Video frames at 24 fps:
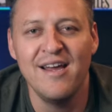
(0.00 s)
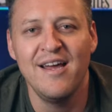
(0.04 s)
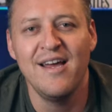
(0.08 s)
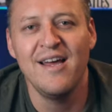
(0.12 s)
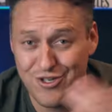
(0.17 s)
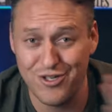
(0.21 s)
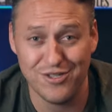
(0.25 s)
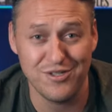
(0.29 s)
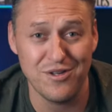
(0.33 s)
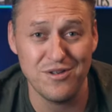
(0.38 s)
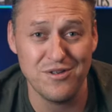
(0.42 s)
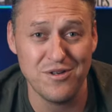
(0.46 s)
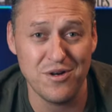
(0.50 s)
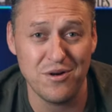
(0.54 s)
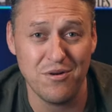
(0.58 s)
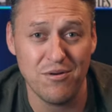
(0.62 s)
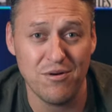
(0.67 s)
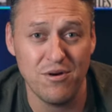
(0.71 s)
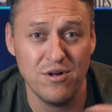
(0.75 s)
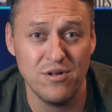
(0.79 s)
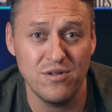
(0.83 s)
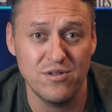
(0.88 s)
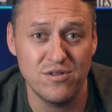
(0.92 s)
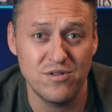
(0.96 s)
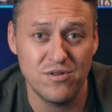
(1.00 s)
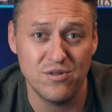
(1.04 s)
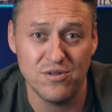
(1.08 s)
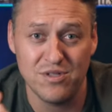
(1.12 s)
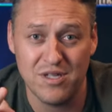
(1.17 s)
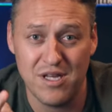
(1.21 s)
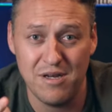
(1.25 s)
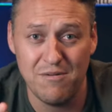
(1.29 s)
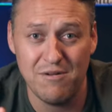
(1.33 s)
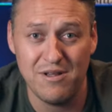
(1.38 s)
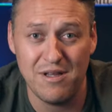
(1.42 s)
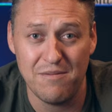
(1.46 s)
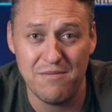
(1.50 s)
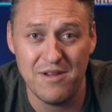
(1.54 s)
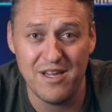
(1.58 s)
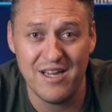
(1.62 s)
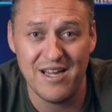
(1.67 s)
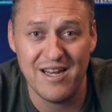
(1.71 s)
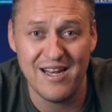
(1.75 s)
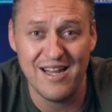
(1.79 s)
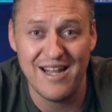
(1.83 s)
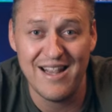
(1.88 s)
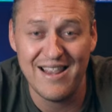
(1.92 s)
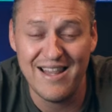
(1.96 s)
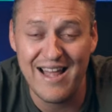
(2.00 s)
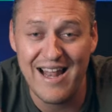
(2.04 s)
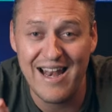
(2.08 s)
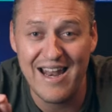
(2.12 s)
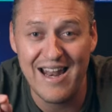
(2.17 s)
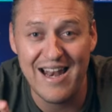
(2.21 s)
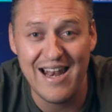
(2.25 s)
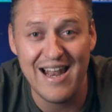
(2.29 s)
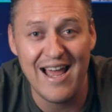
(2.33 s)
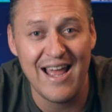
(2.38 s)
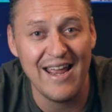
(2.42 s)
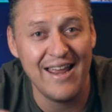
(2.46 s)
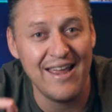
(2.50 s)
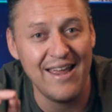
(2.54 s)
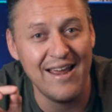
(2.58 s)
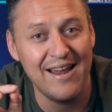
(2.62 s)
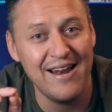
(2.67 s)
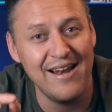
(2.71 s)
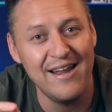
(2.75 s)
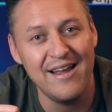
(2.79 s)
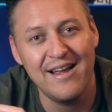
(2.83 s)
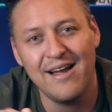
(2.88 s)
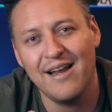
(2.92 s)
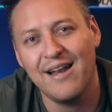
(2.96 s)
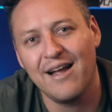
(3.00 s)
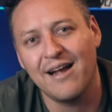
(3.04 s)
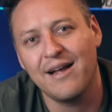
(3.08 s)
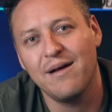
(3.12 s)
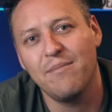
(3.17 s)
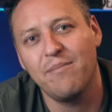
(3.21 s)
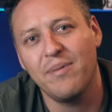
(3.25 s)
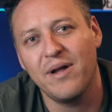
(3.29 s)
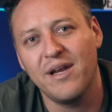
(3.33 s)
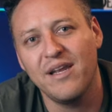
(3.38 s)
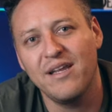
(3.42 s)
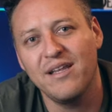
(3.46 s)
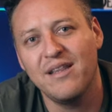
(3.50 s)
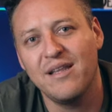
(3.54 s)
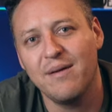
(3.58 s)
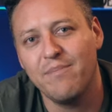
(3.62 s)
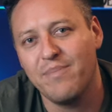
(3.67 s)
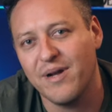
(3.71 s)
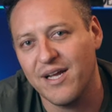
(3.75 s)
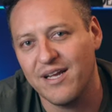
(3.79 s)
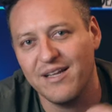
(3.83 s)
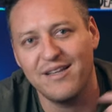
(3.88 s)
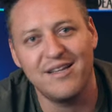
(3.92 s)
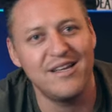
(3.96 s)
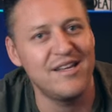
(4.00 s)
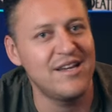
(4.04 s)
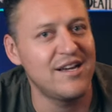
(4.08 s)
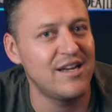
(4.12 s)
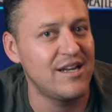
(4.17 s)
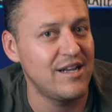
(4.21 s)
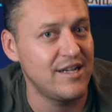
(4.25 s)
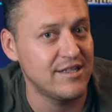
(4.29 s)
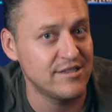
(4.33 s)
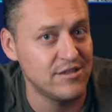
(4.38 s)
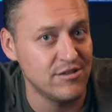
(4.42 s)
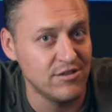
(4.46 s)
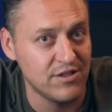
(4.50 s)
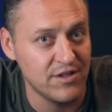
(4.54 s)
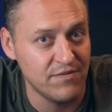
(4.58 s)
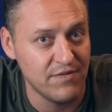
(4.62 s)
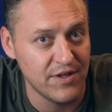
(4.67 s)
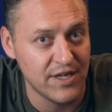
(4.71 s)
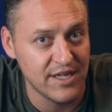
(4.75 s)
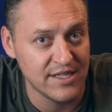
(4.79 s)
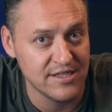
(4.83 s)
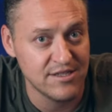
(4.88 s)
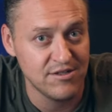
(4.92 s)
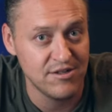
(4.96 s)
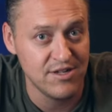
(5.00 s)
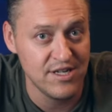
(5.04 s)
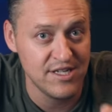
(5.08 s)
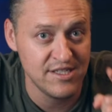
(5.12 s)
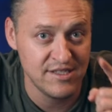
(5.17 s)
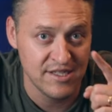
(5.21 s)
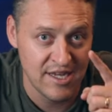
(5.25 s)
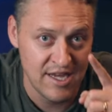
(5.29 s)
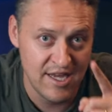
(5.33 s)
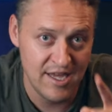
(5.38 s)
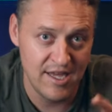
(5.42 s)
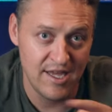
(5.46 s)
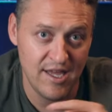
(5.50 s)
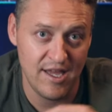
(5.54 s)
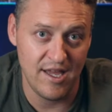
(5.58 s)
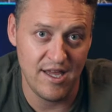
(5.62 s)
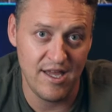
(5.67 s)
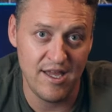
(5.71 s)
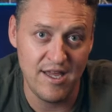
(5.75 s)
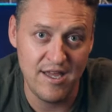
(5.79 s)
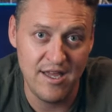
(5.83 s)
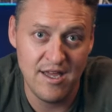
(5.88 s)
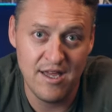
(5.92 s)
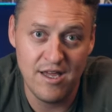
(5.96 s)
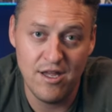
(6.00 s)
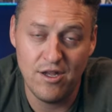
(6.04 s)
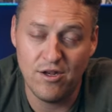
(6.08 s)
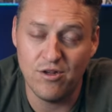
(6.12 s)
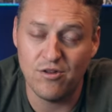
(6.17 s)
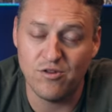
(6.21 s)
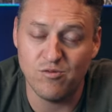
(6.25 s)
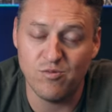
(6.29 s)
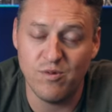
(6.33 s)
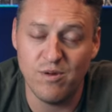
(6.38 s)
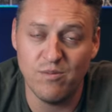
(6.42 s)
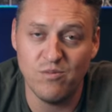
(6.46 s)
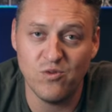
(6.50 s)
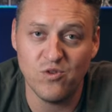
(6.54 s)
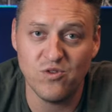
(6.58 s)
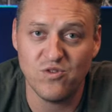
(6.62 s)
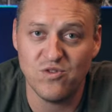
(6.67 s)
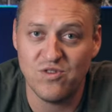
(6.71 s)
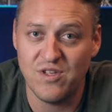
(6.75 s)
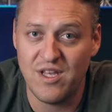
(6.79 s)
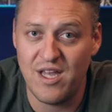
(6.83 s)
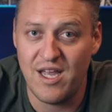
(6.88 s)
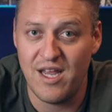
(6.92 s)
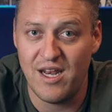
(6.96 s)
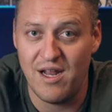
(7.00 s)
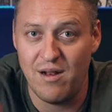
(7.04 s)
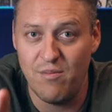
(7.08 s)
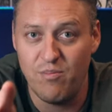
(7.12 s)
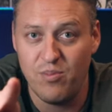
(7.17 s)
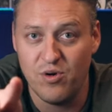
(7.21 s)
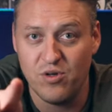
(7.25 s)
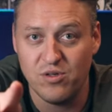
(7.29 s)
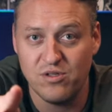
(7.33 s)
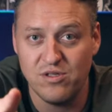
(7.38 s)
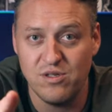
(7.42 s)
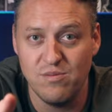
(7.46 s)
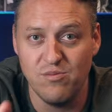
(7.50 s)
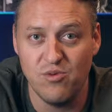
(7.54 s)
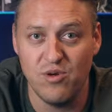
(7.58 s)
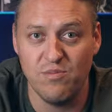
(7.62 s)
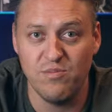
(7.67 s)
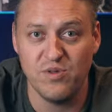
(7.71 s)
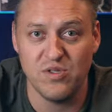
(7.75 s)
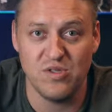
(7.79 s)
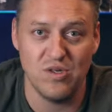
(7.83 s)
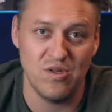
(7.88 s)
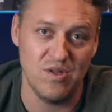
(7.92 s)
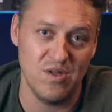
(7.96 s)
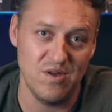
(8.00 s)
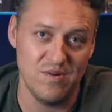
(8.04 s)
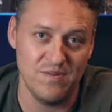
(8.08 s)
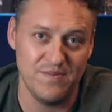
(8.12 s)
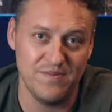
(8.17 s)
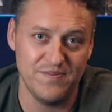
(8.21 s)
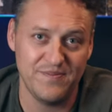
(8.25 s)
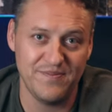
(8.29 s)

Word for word: Yo soy Chuck Ross, suscríbete a mi canal, dale like y click a la campanita para que te lleguen las notificaciones y nos vemos en el próximo episodio.